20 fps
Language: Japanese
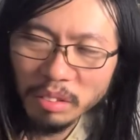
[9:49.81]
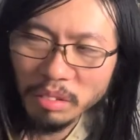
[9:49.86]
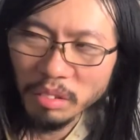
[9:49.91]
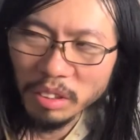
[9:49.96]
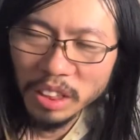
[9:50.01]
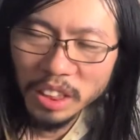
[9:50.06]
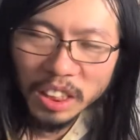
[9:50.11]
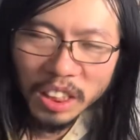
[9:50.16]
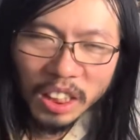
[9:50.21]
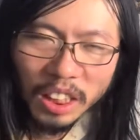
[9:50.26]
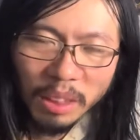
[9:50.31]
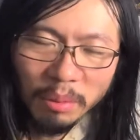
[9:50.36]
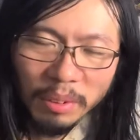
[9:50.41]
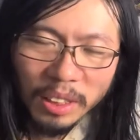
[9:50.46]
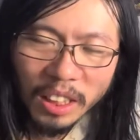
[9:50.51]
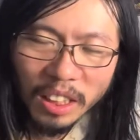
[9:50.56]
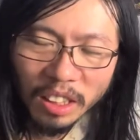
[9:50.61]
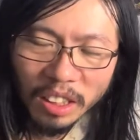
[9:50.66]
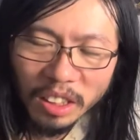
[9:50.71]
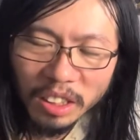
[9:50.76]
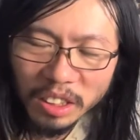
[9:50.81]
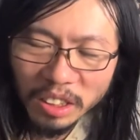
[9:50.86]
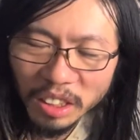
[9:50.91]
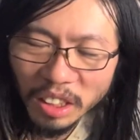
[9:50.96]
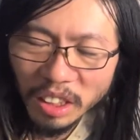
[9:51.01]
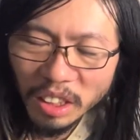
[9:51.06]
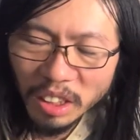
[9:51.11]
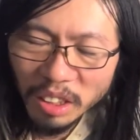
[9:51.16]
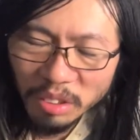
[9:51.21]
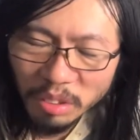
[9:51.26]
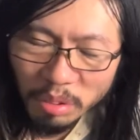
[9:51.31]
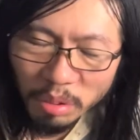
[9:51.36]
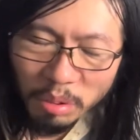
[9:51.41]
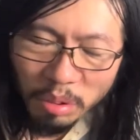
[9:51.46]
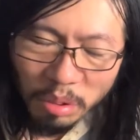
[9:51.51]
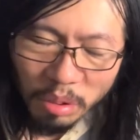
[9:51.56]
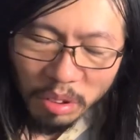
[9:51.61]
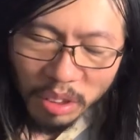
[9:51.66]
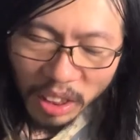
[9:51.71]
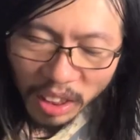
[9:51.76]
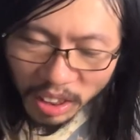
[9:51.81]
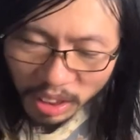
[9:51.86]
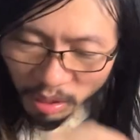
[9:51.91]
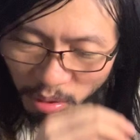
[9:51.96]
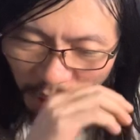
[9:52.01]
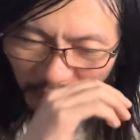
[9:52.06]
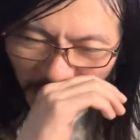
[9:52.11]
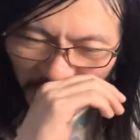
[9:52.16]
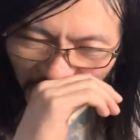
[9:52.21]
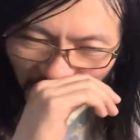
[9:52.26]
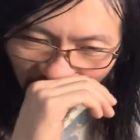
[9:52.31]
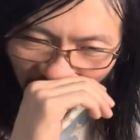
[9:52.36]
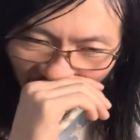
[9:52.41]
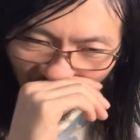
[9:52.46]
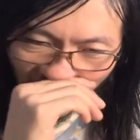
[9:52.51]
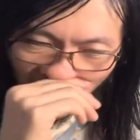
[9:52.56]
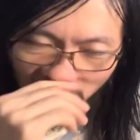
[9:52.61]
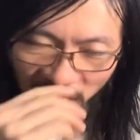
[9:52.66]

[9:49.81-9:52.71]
その知り合いみたいな感じでその心の中に残っちゃうから、